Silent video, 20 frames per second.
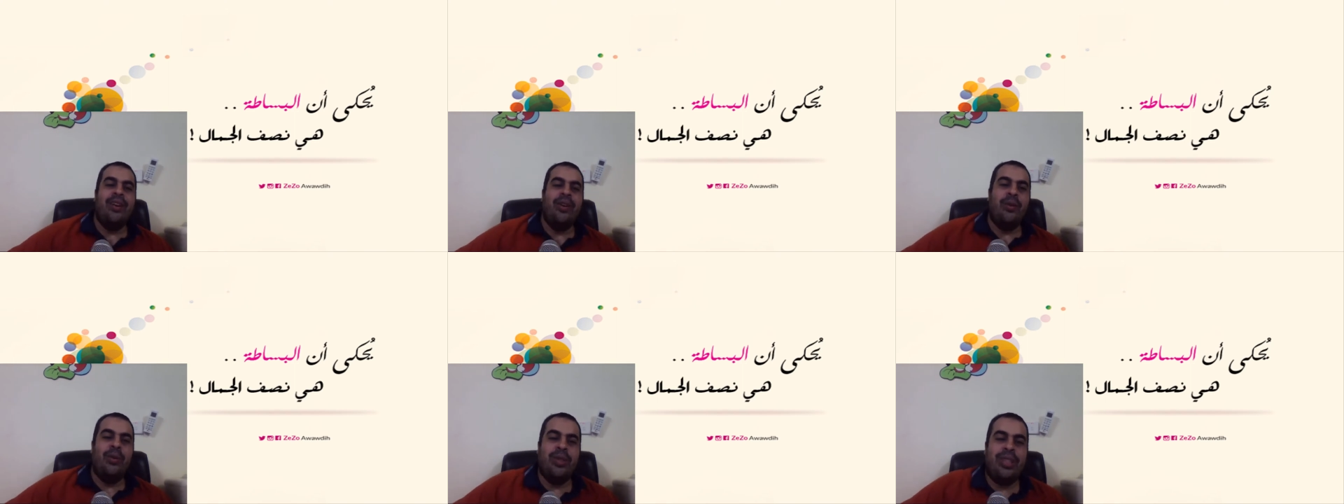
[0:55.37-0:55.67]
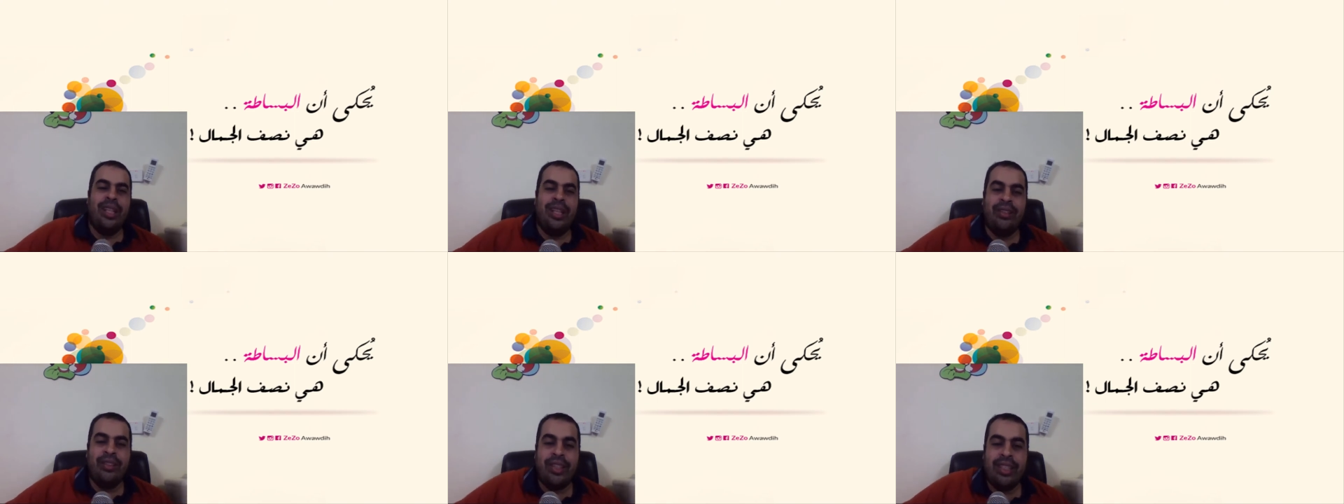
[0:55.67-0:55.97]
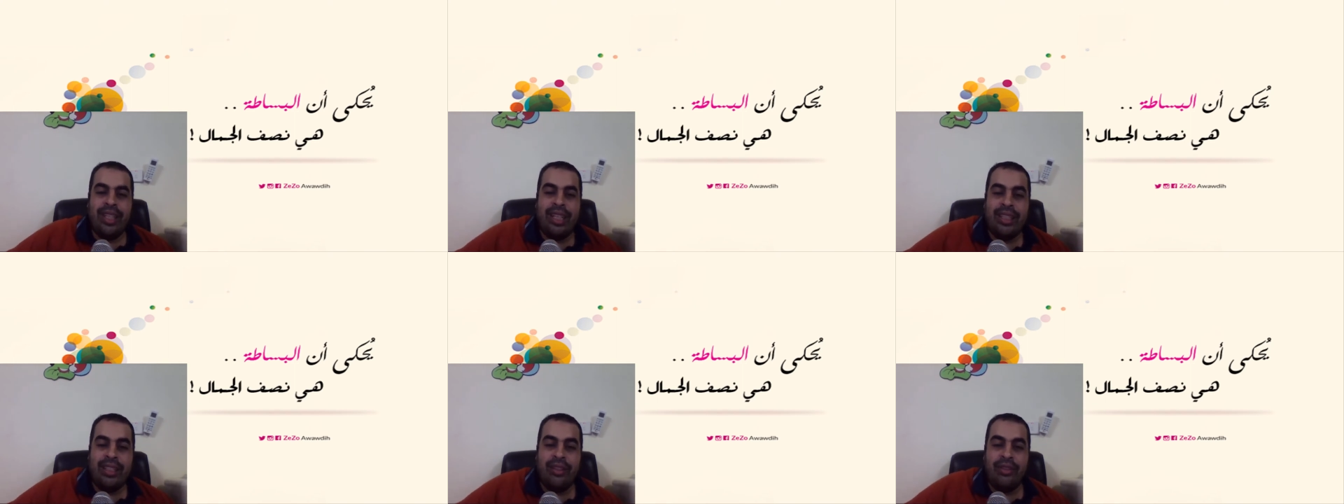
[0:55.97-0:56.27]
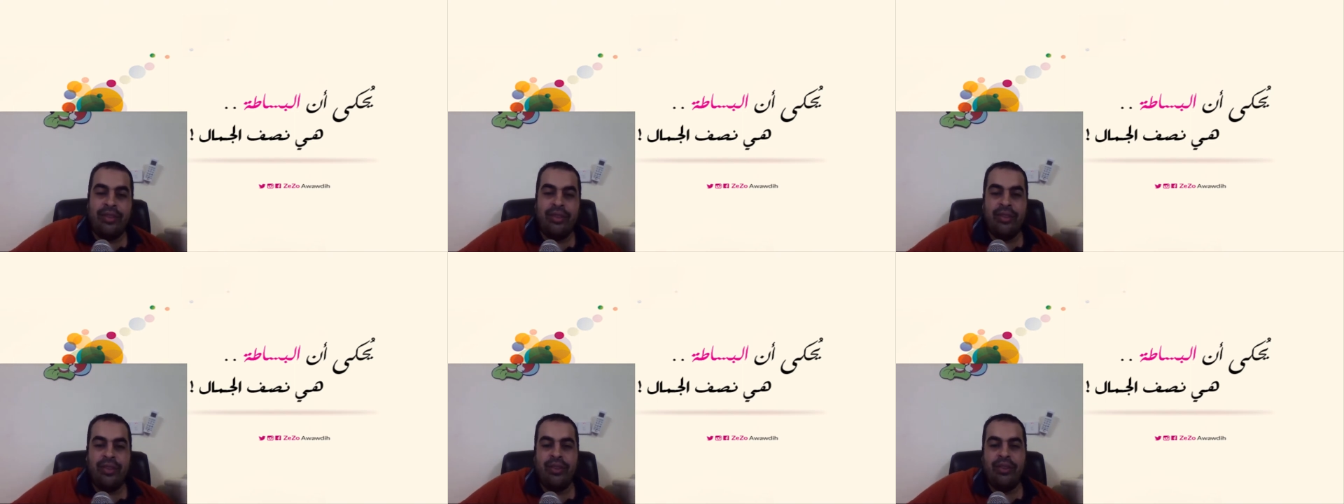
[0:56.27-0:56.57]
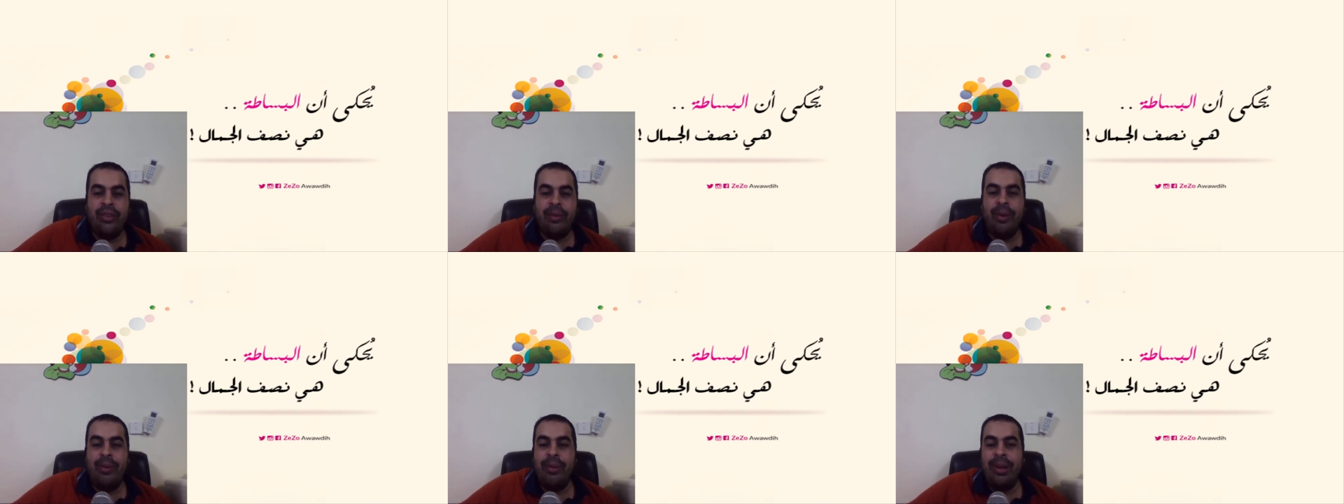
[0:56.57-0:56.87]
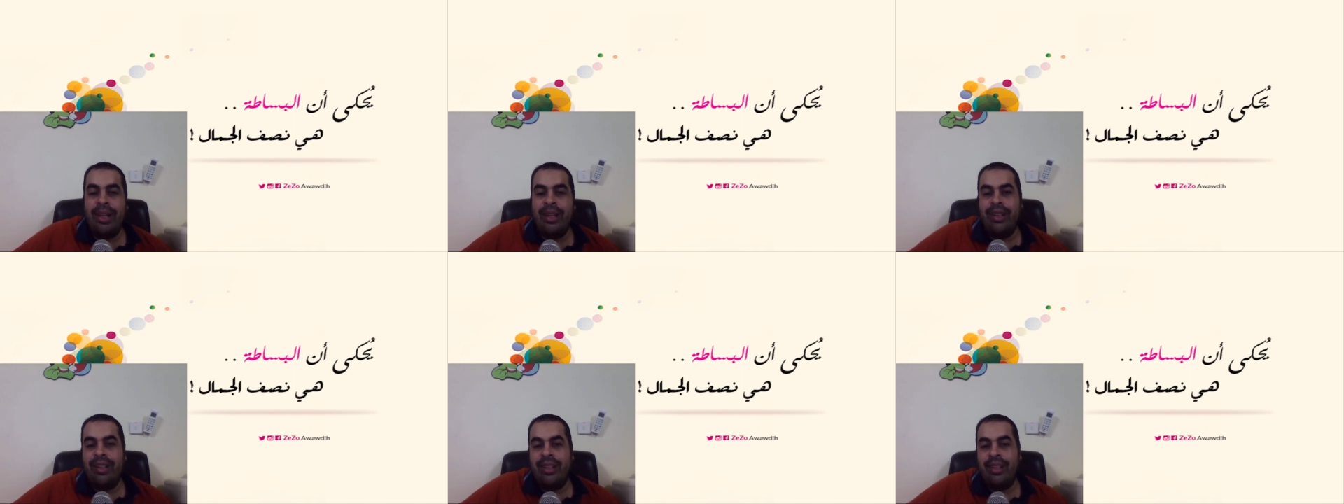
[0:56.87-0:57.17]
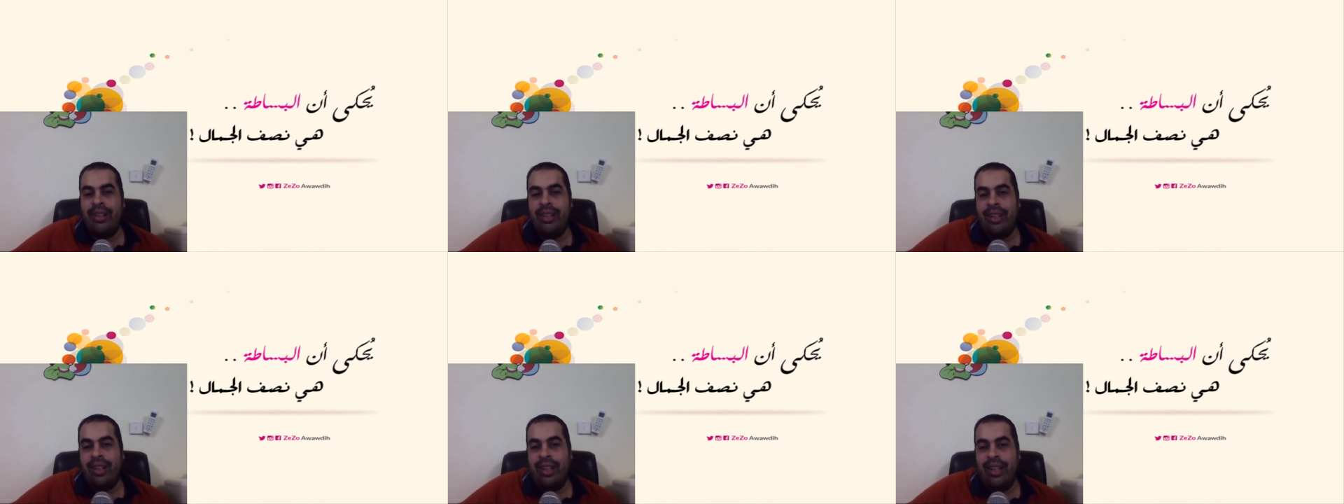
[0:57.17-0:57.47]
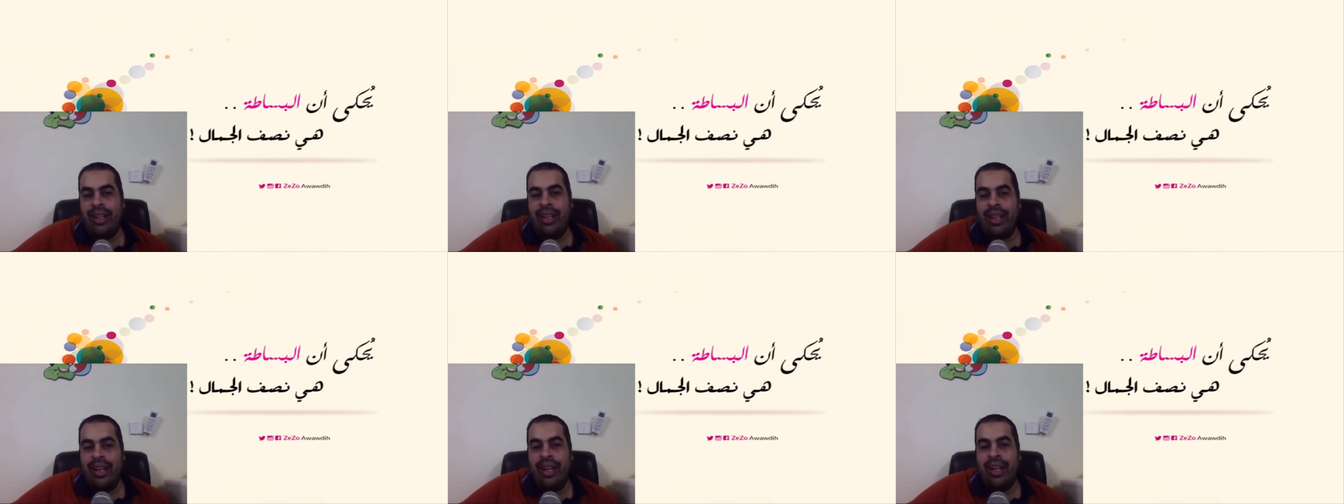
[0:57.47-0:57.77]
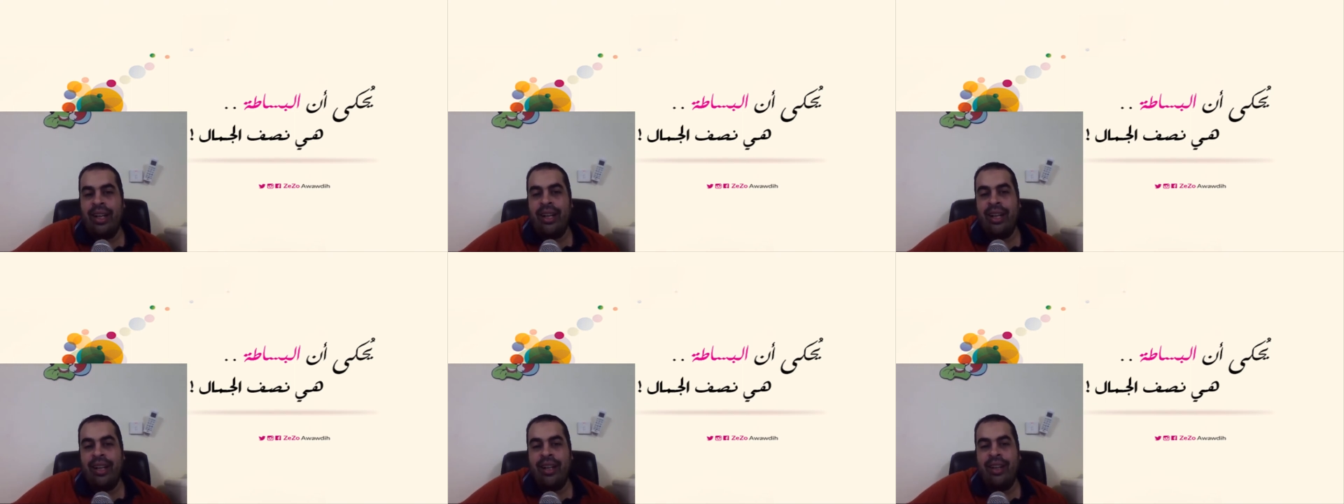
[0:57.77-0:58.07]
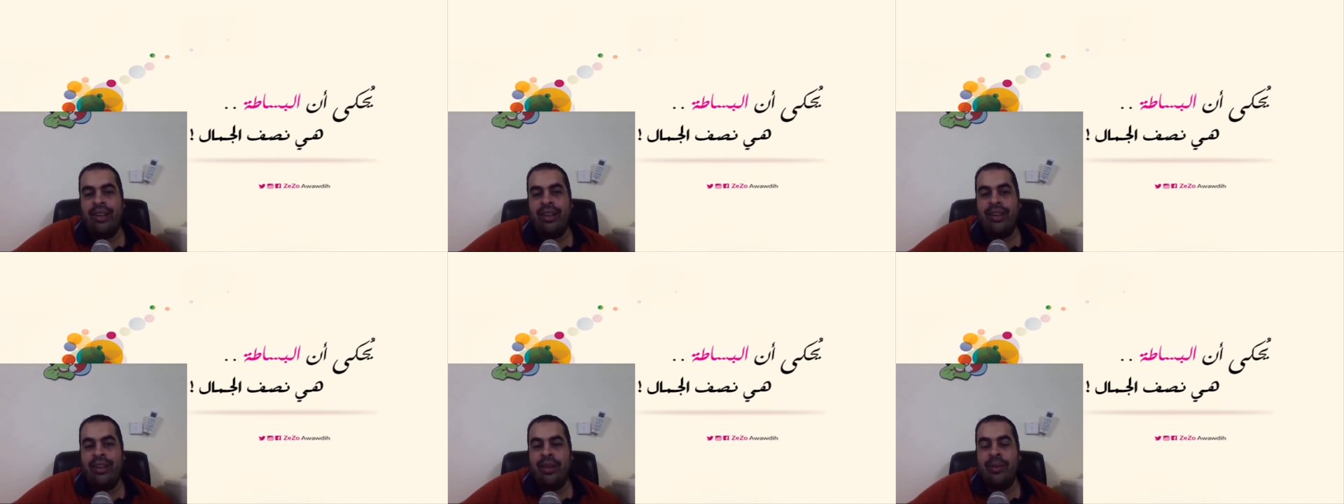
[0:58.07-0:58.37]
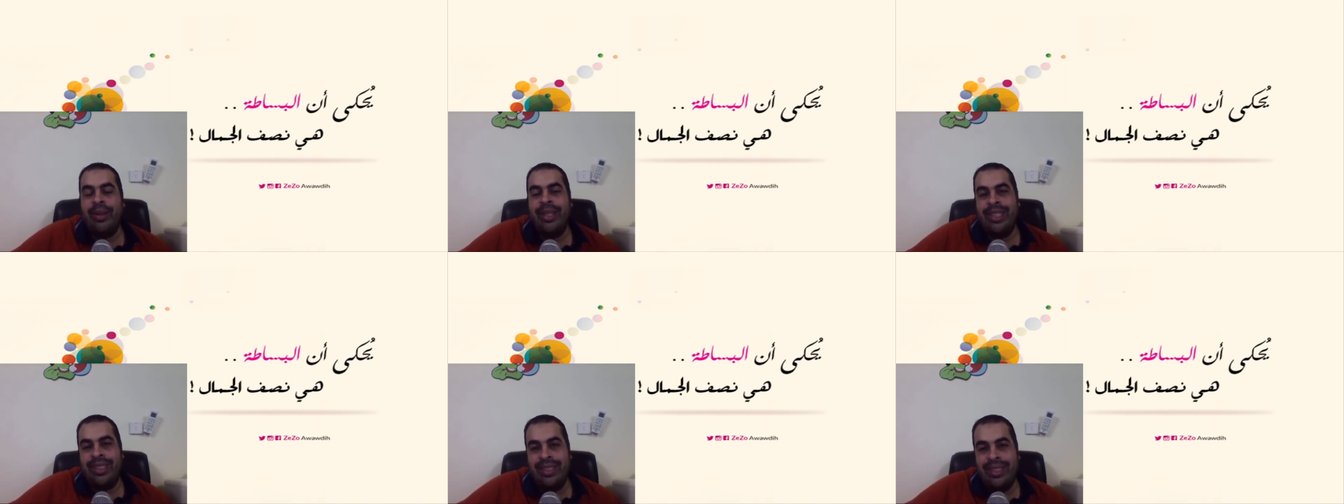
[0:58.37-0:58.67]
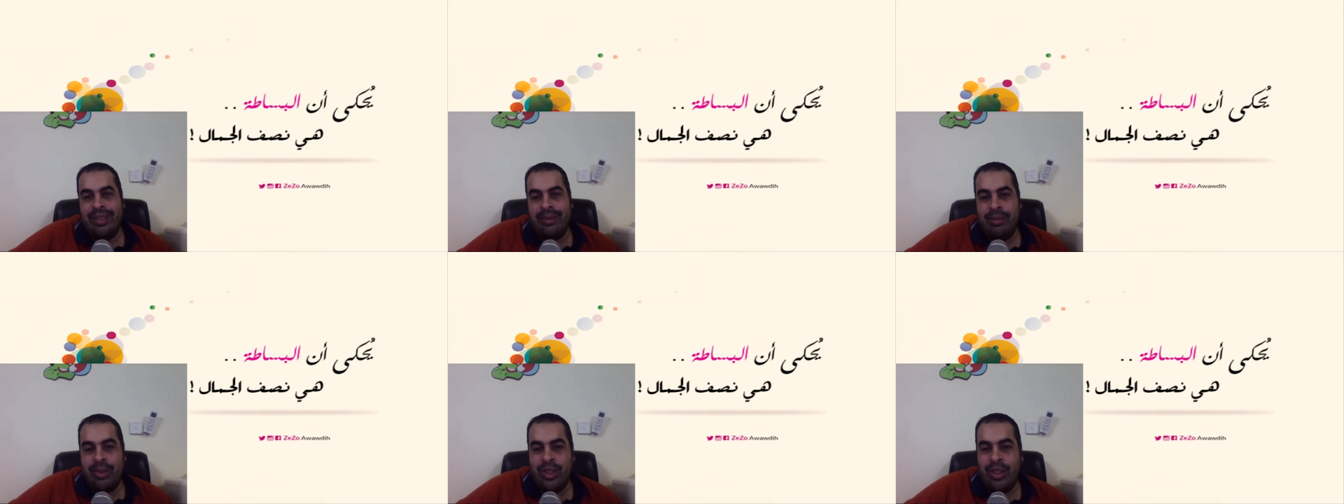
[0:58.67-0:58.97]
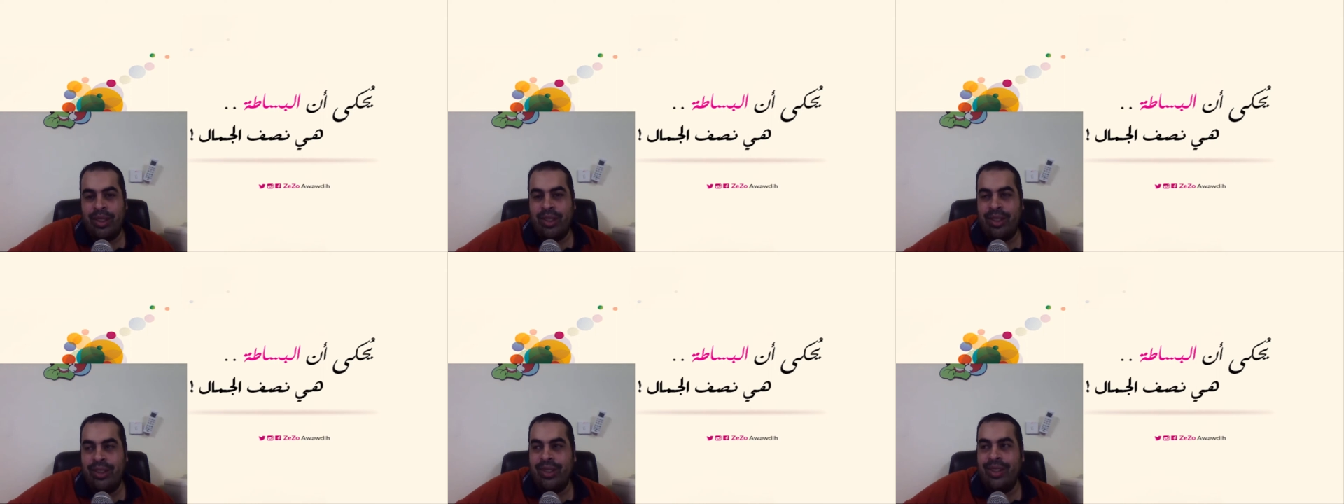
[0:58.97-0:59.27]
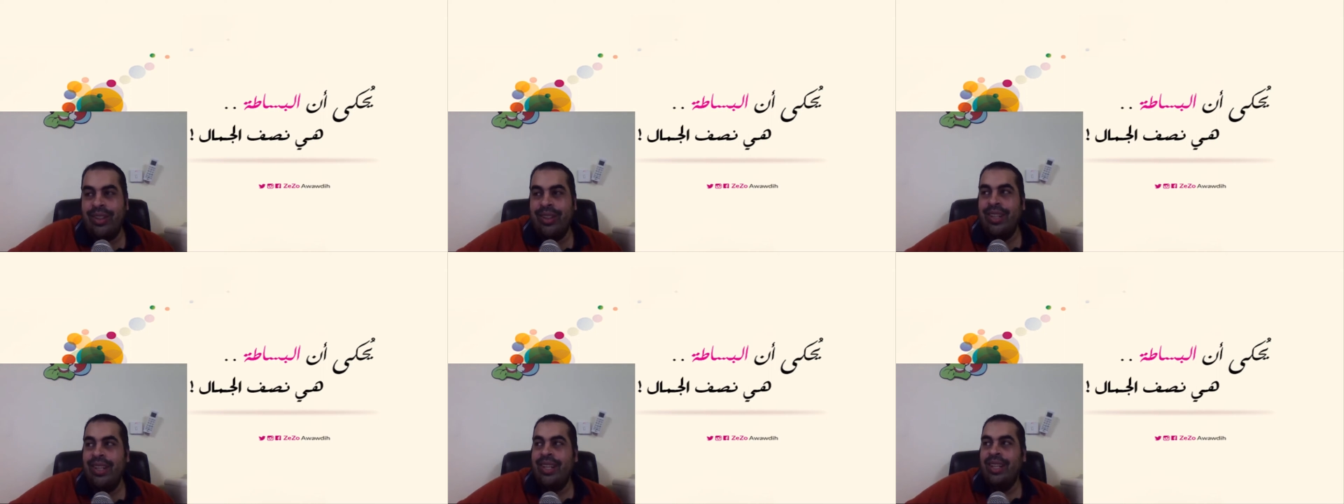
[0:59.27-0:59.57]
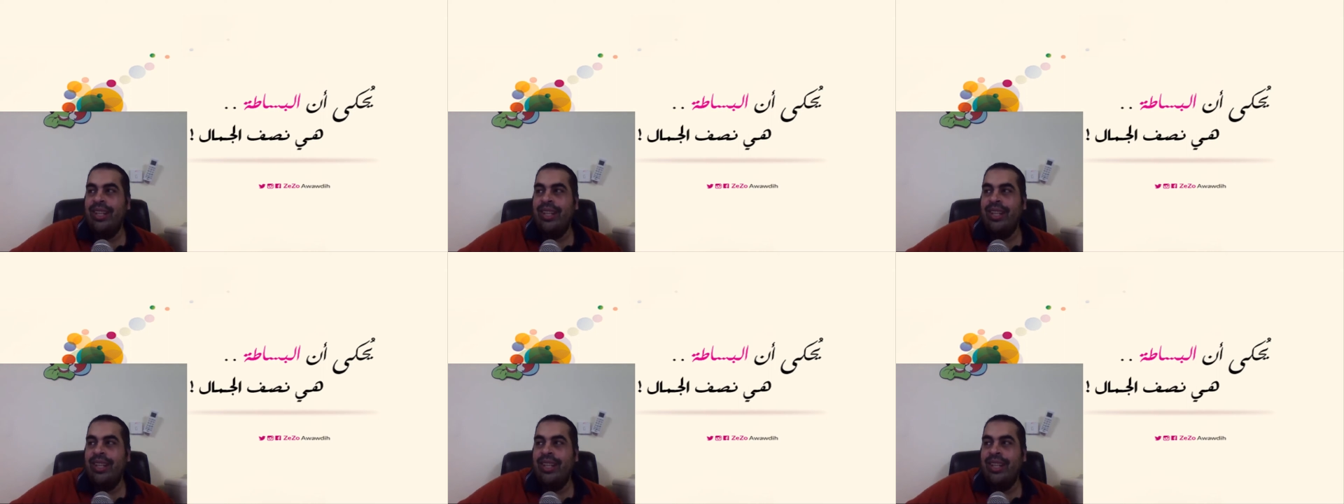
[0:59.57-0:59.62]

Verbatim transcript: وتلاقي نفسك دخلت في مبلغ حاجه رهيبه جدا ما شاء الله